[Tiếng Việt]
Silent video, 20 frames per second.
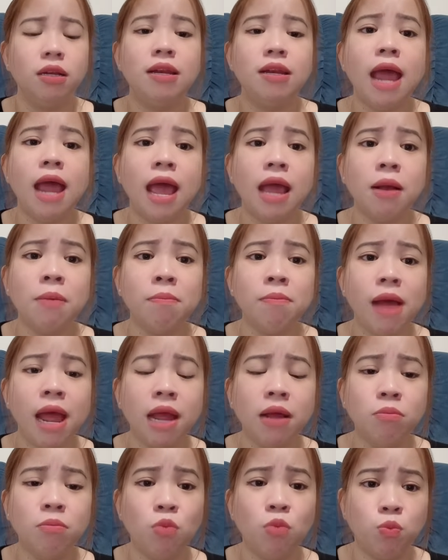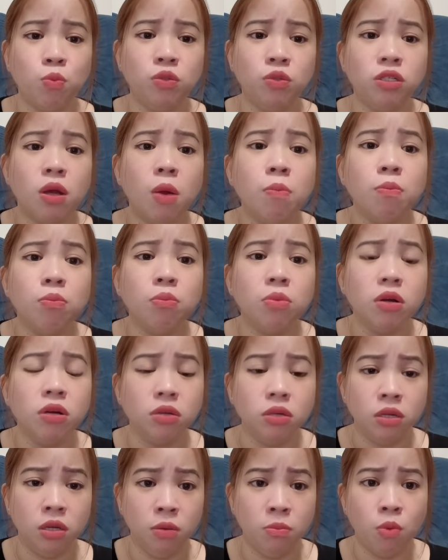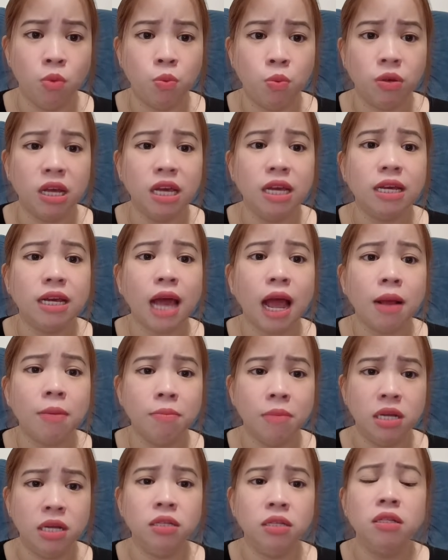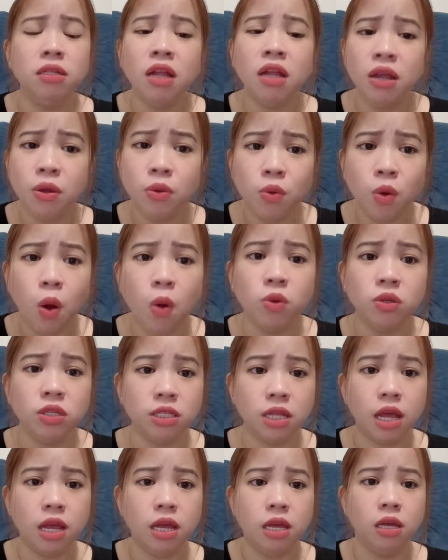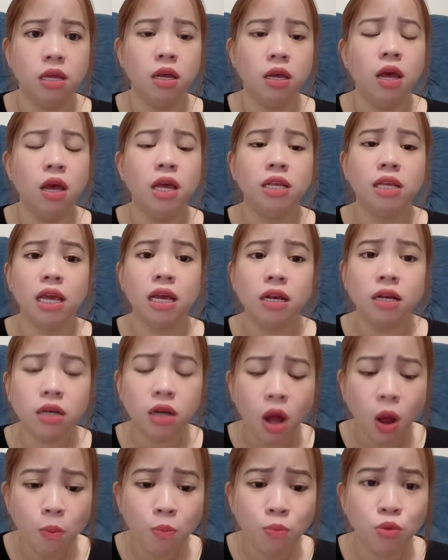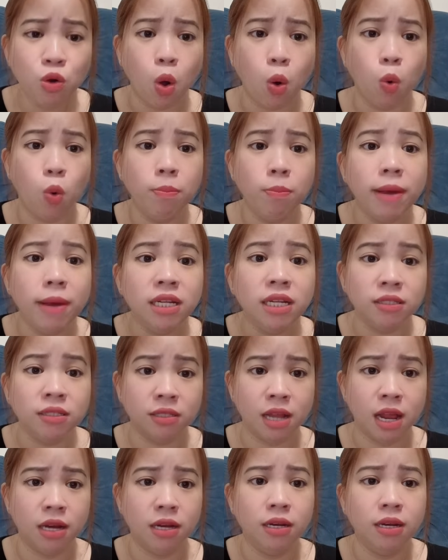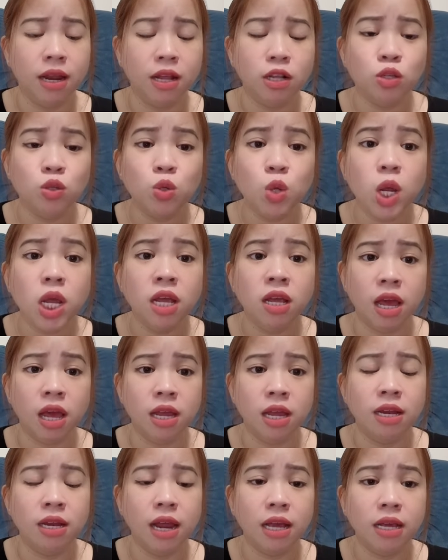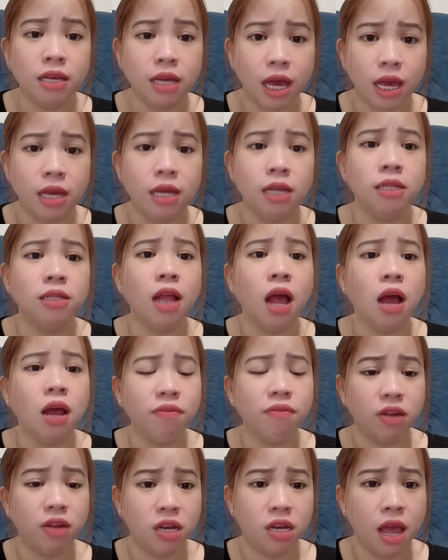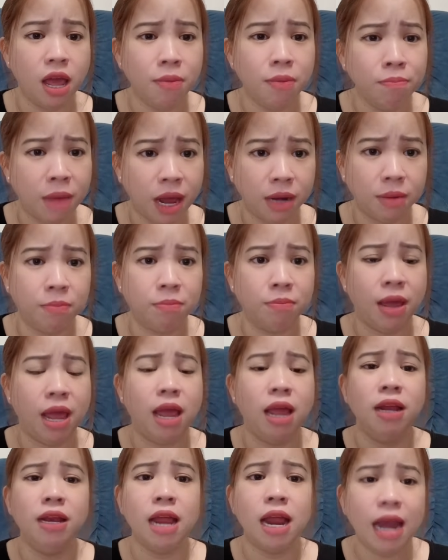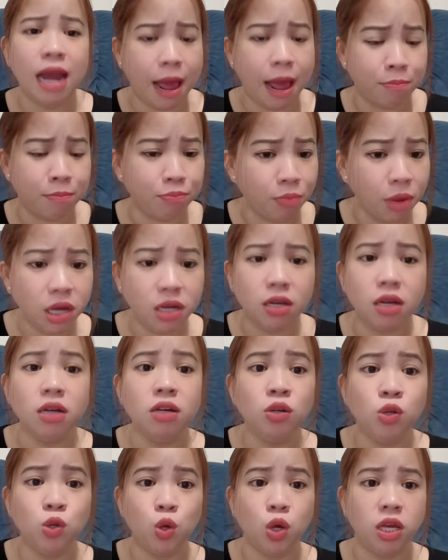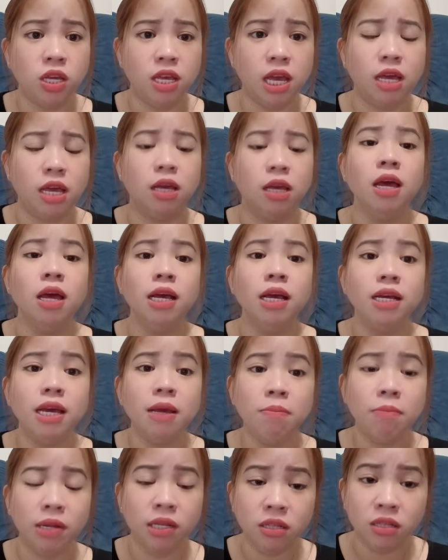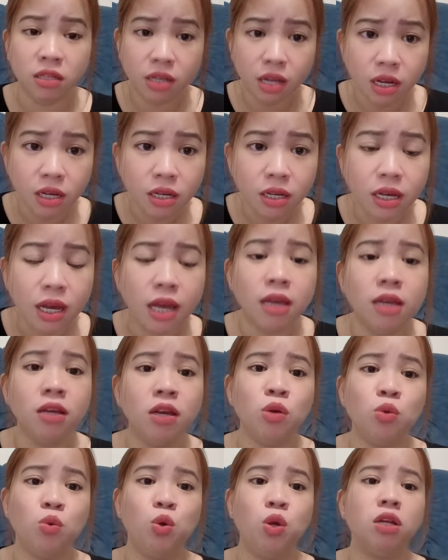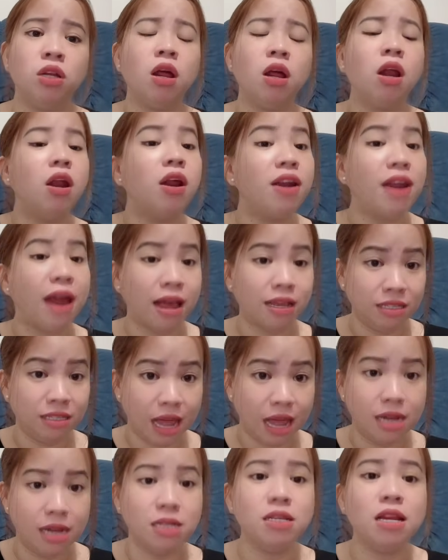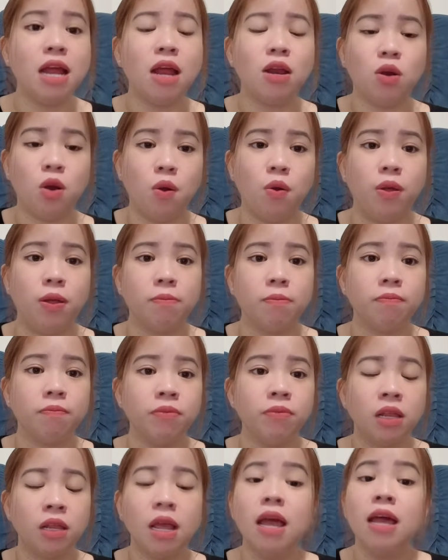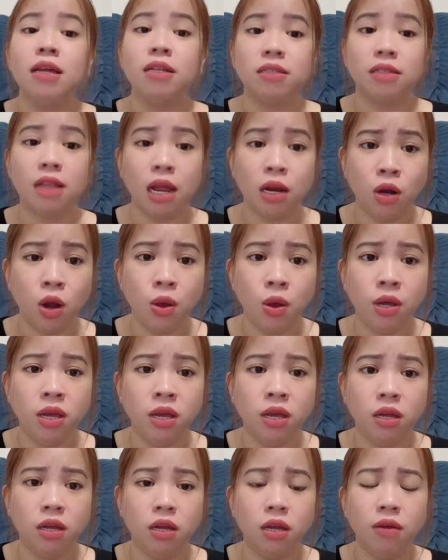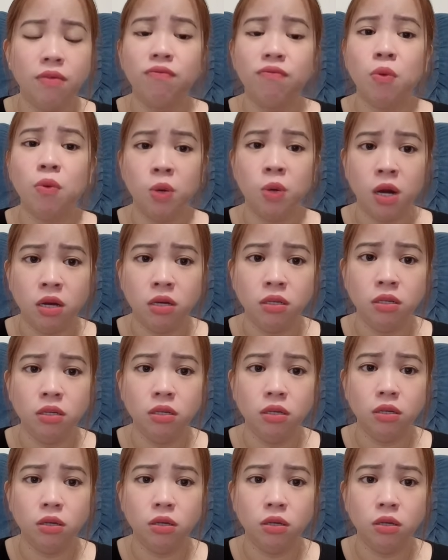đang mang một trong người một cái căn bệnh thiếu oxy chị không đủ bình tĩnh để suy nghĩ để nghĩ tới và để mạnh mẽ để làm bất cứ chuyện gì khi mình chứng kiến cái chuyện đó nó đã xảy ra rồi ta nói phụ nữ